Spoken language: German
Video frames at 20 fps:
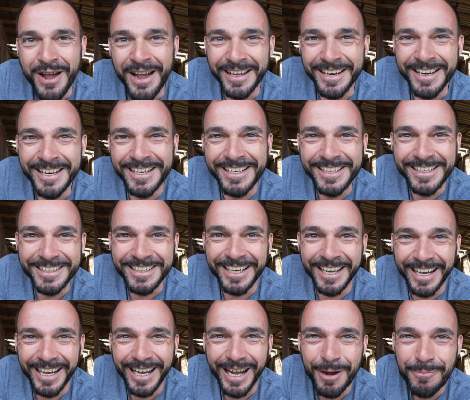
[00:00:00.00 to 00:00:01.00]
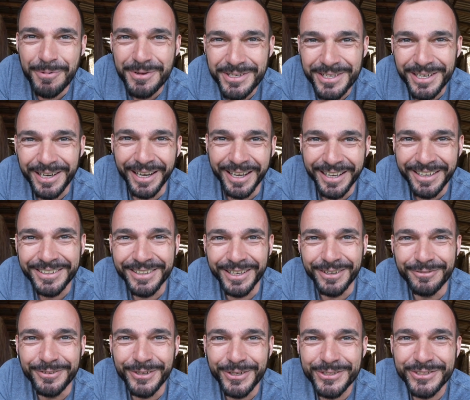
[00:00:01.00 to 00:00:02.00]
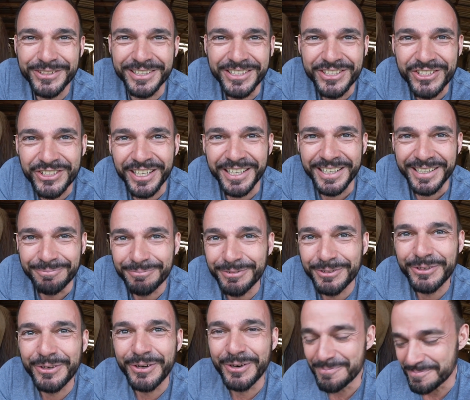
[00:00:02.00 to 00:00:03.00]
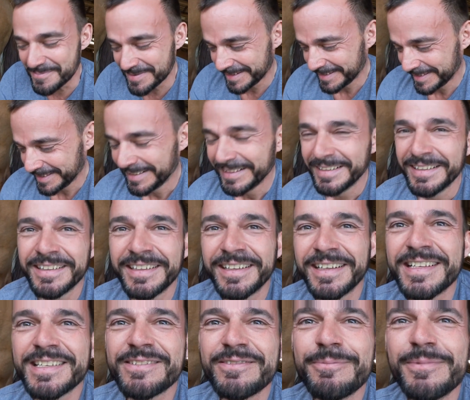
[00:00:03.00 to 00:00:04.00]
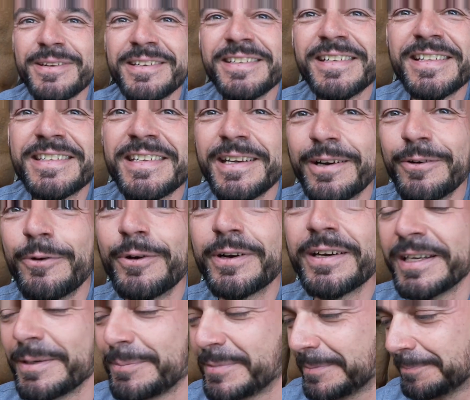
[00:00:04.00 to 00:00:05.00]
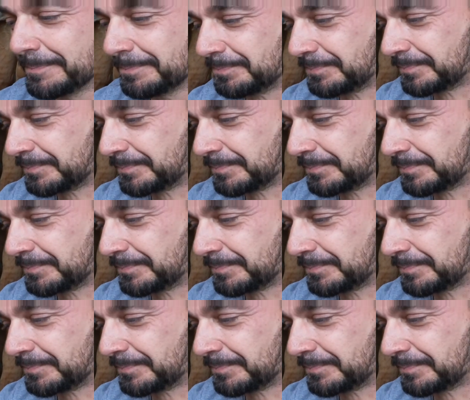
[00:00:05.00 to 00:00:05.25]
weil da habe ich ja dann wirklich den Schrecken bekommen. Also wenn man die jetzt hier hochhebt,